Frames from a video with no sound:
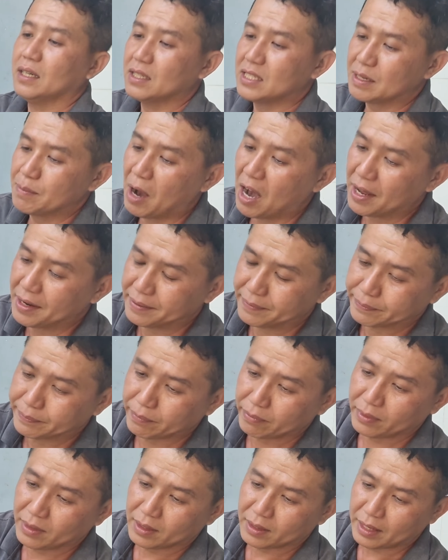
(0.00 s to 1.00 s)
nó sẽ bền
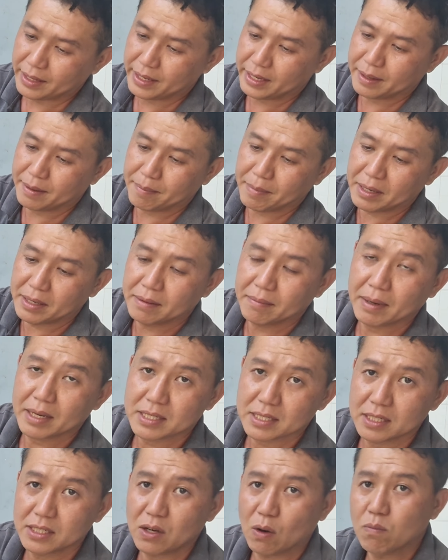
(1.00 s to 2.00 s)
thì mình
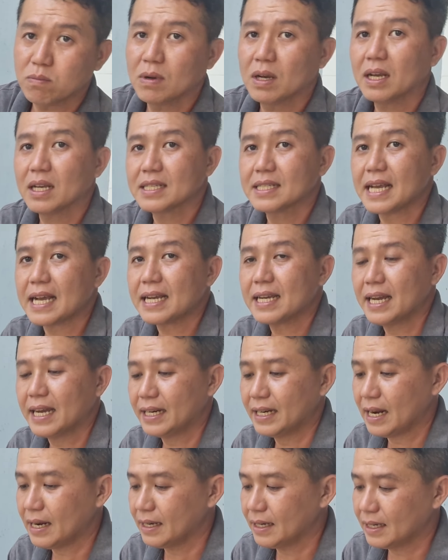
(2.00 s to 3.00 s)
mà sử dụng à, sắt
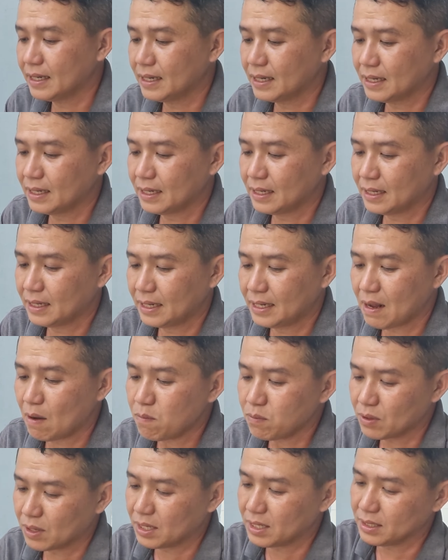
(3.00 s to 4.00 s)
hay đinh
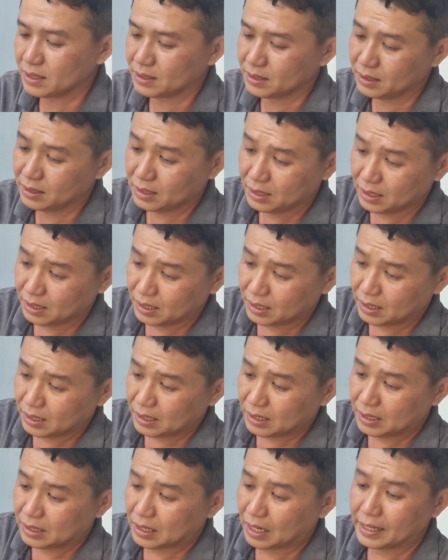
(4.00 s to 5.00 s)
inox rồi đó
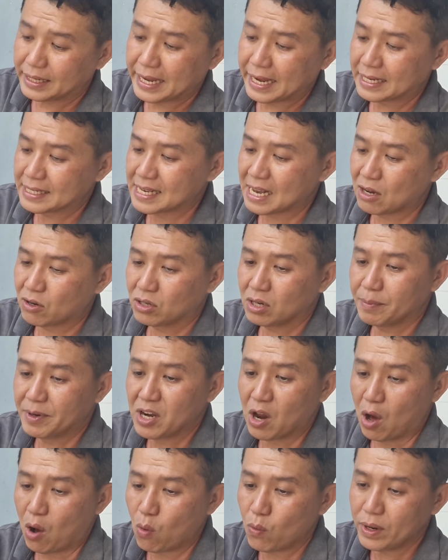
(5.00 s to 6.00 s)
thời gian sau nó
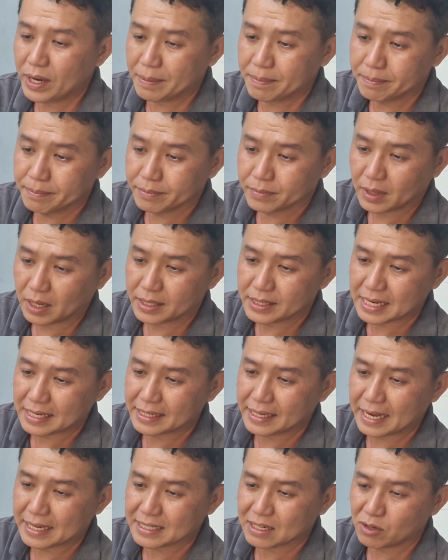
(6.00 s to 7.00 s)
bị nổ quá nè thời
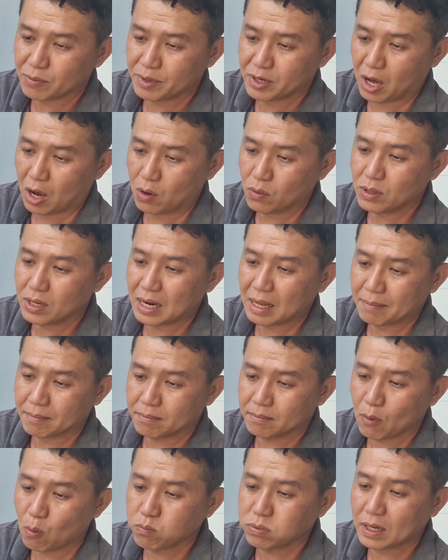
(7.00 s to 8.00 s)
gian sau nó bị nổ nó làm
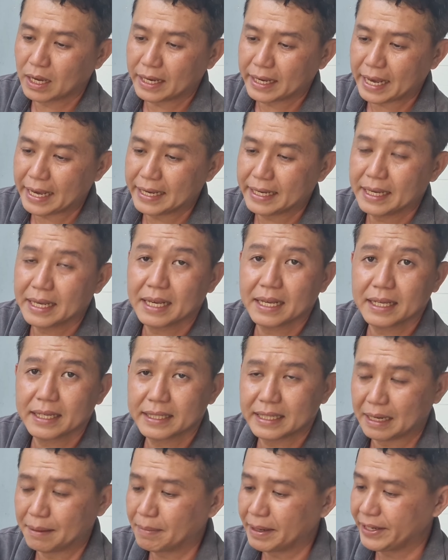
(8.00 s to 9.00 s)
bung cái cái à,
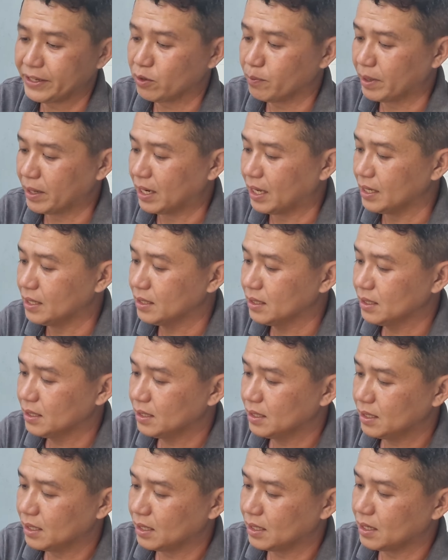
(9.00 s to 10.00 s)
dành mây của mình lên
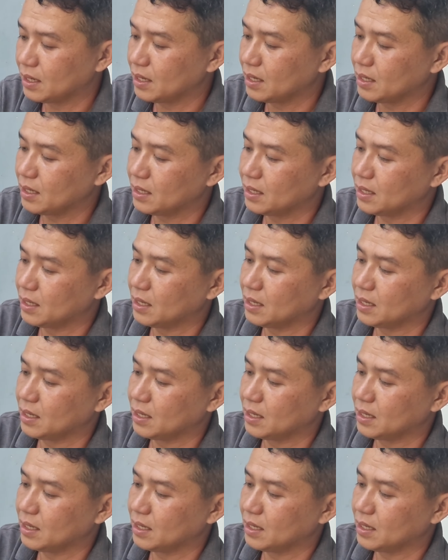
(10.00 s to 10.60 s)
nó